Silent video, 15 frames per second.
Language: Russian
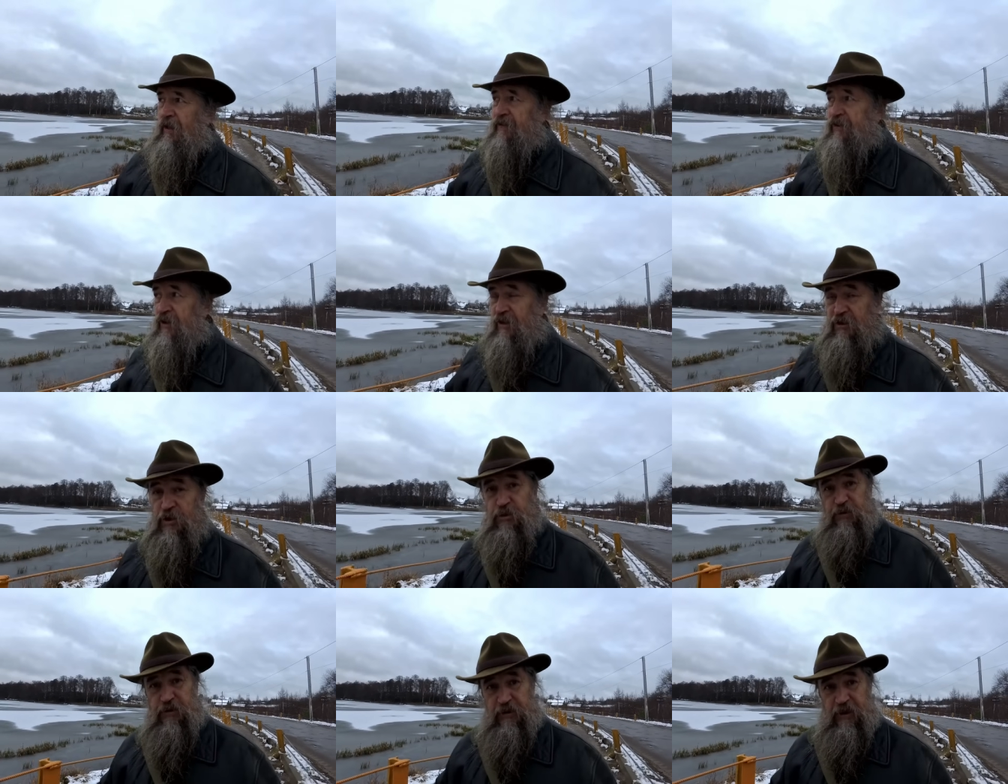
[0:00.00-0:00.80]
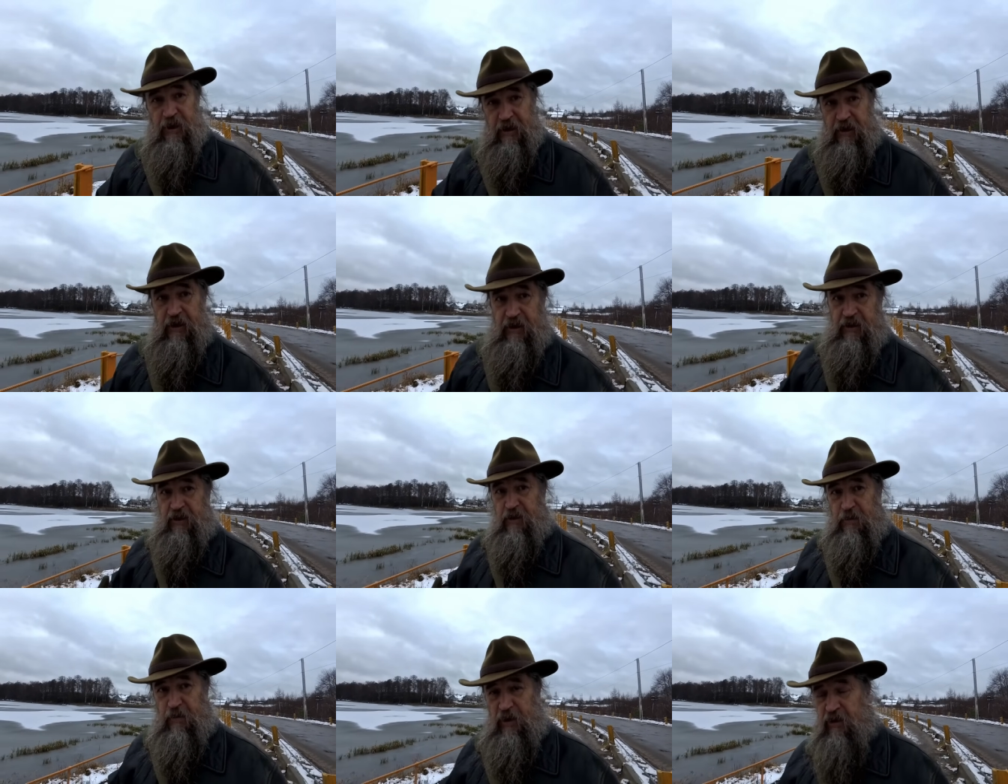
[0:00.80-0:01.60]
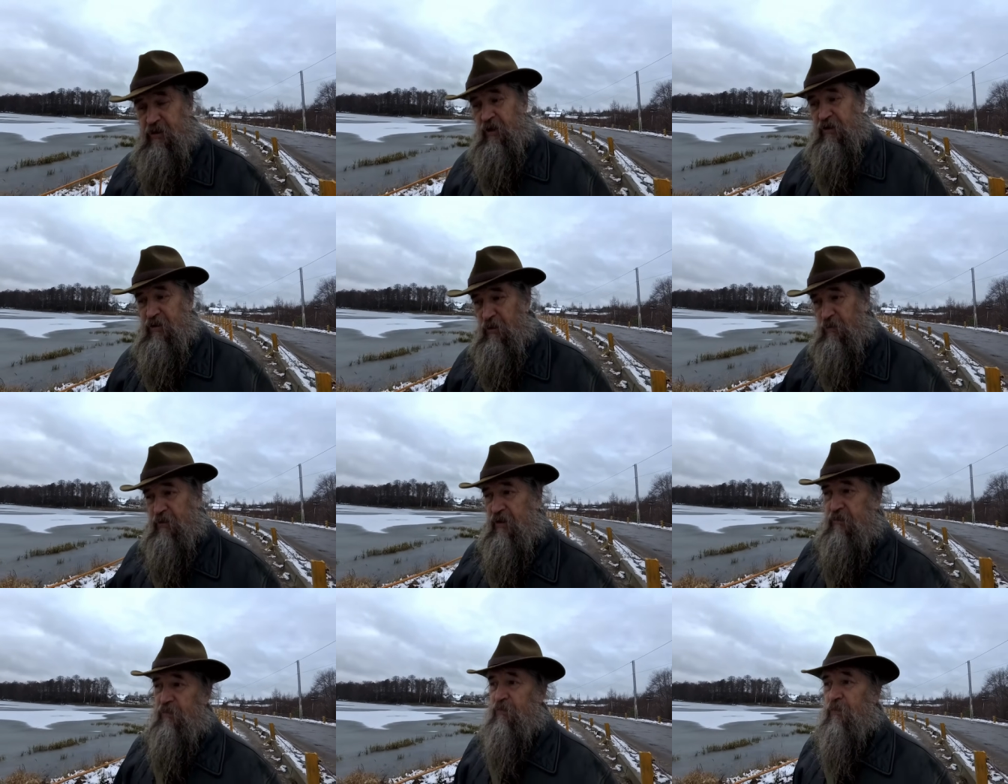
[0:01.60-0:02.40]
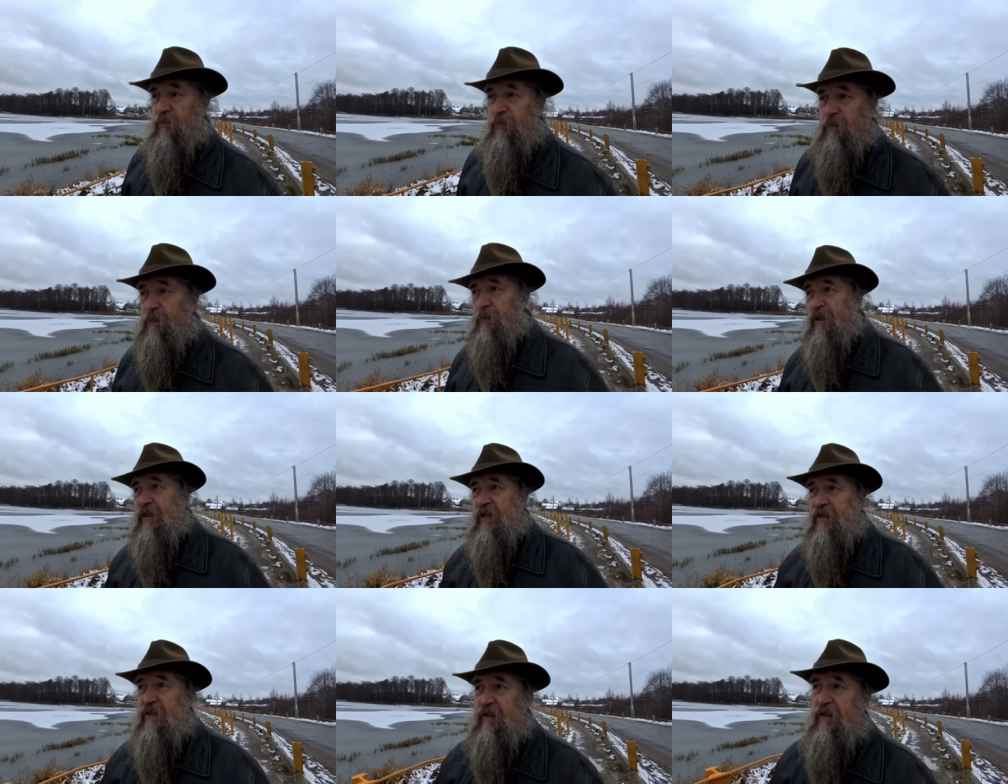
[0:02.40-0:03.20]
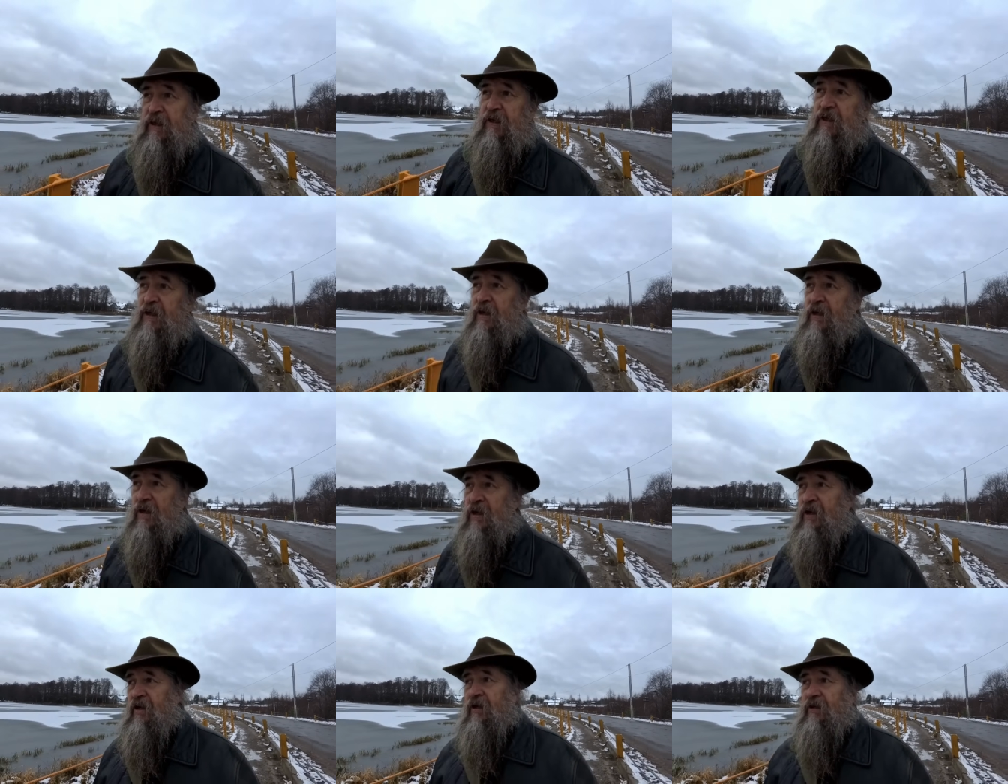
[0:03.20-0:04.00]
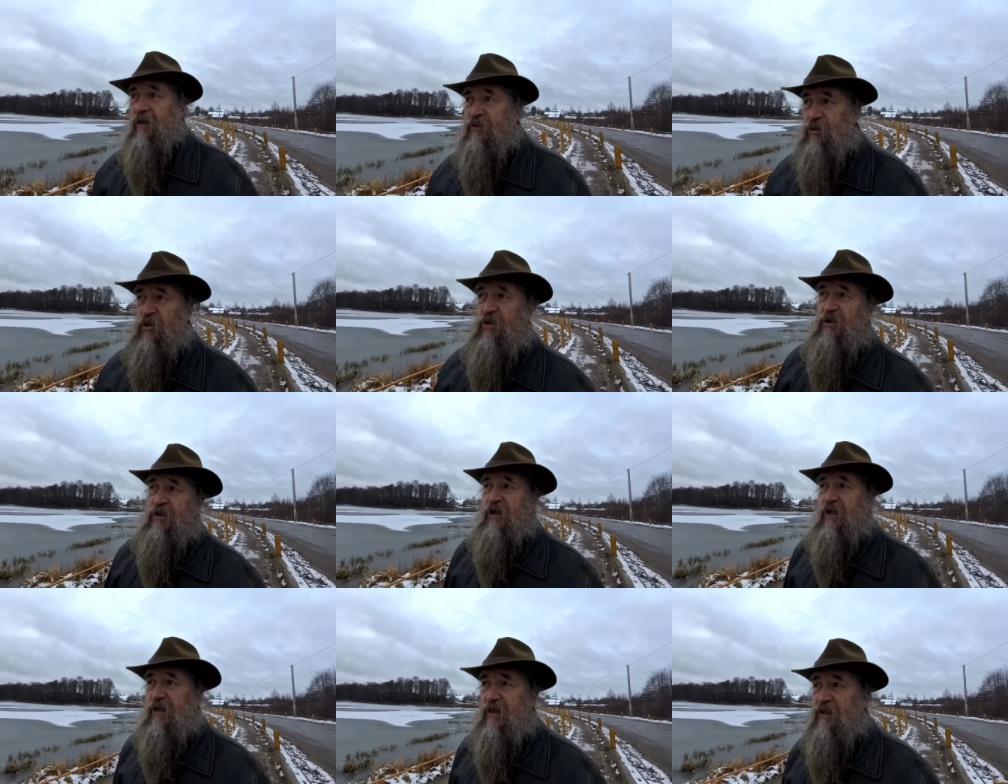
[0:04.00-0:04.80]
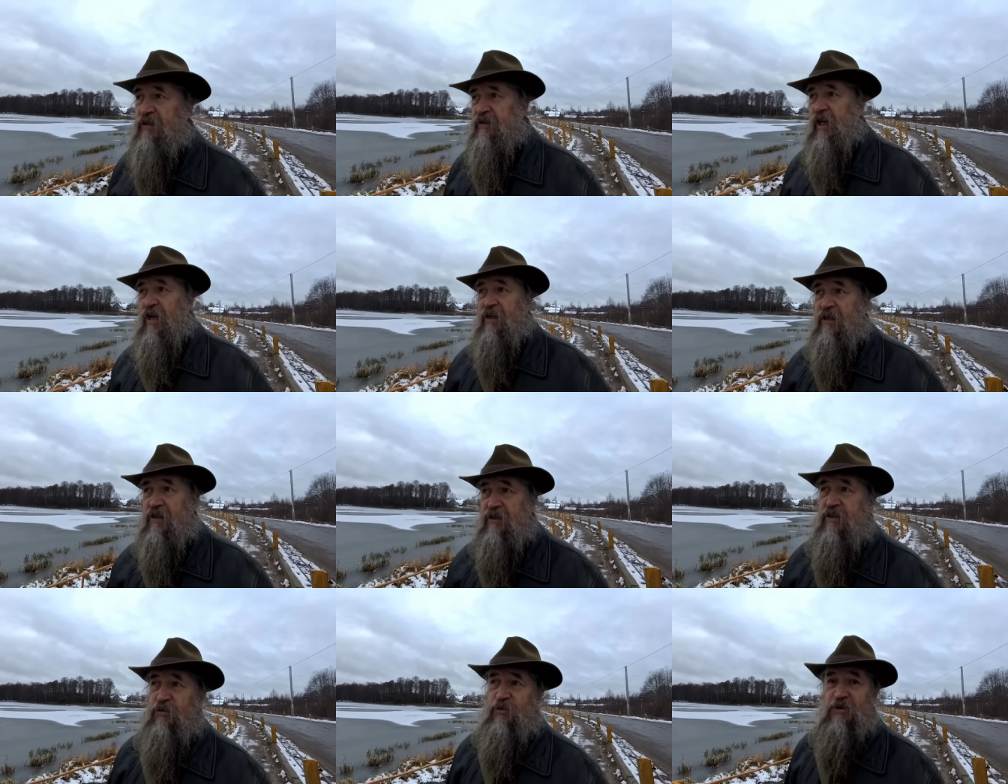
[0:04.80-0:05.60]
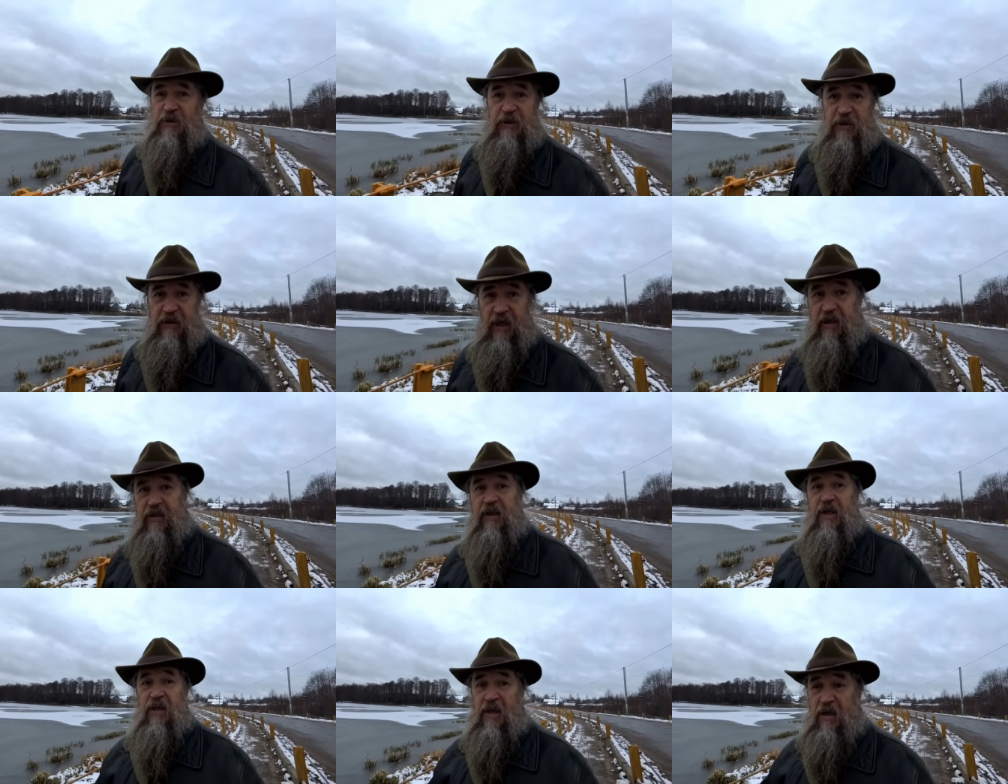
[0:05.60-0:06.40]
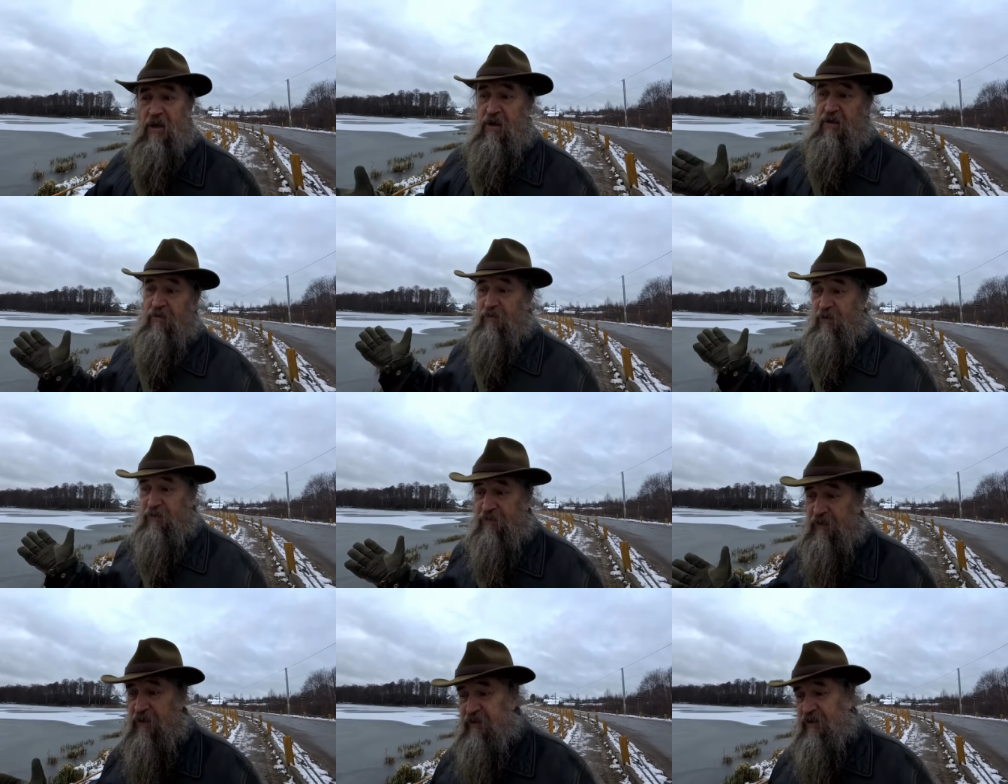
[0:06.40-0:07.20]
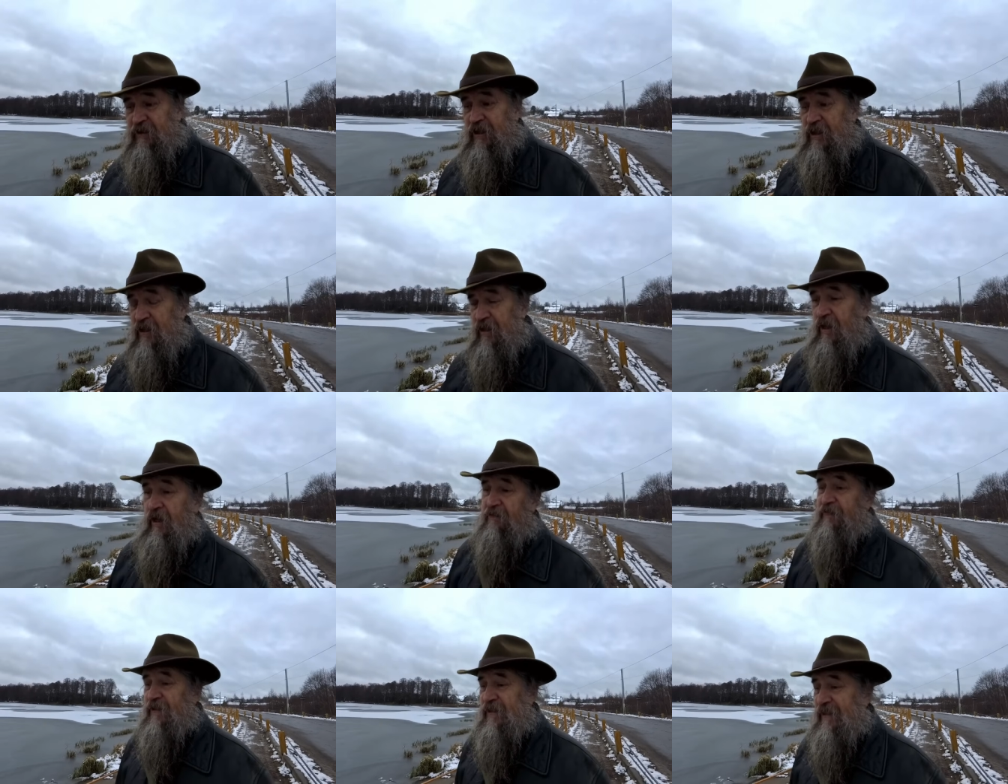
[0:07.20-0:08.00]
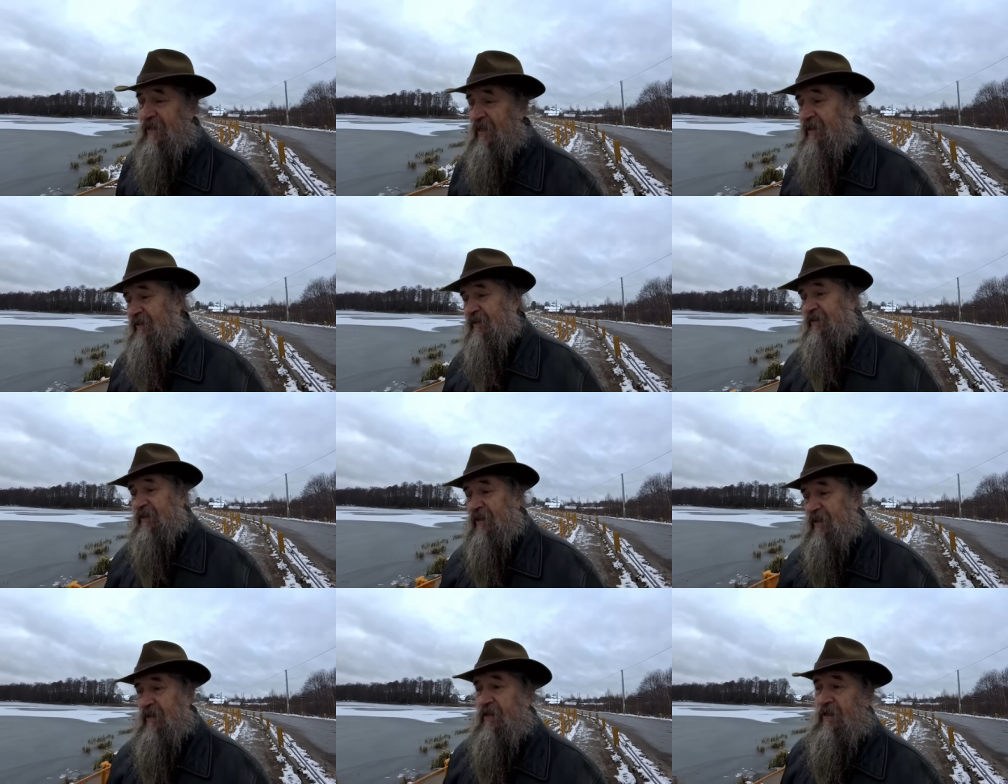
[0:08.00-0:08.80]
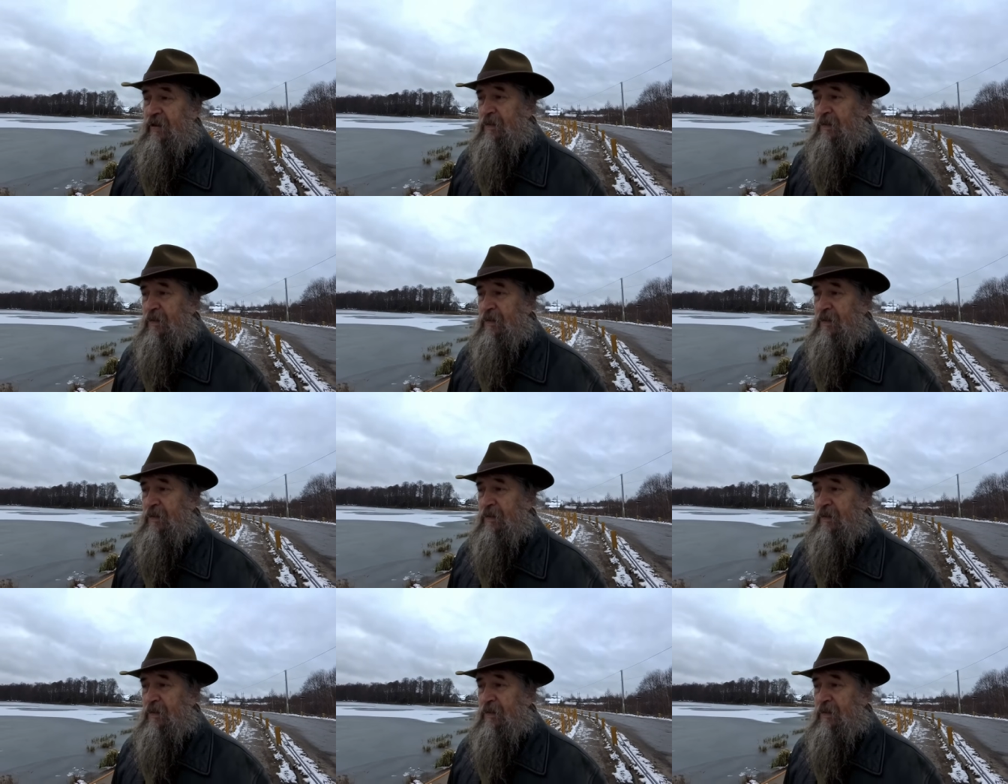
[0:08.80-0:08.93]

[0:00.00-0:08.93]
отношусь и имею о нем мнение, которое так и не услыхал вот в этих официальных